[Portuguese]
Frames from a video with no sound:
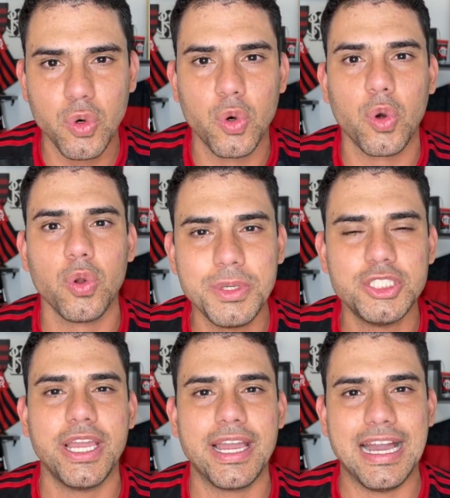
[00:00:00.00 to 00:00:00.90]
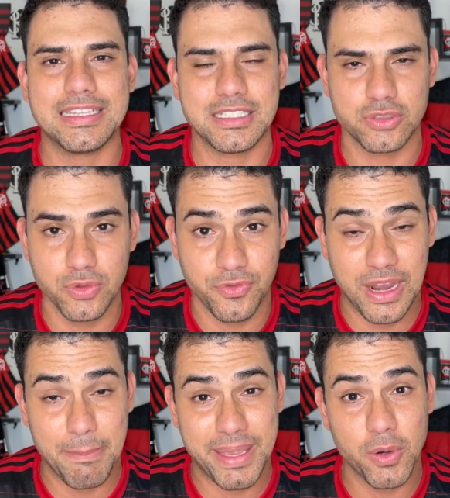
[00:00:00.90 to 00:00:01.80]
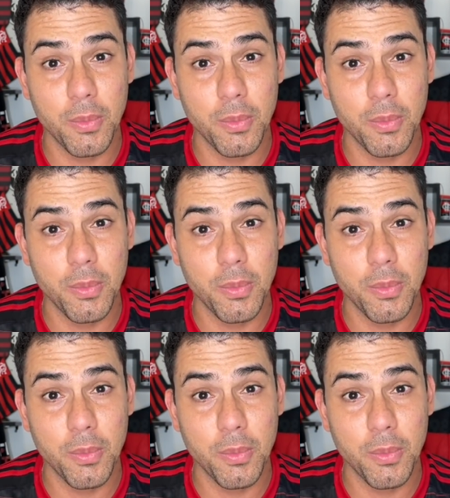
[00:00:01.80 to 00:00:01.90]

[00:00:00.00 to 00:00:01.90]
o Clube de Regatas do Flamengo.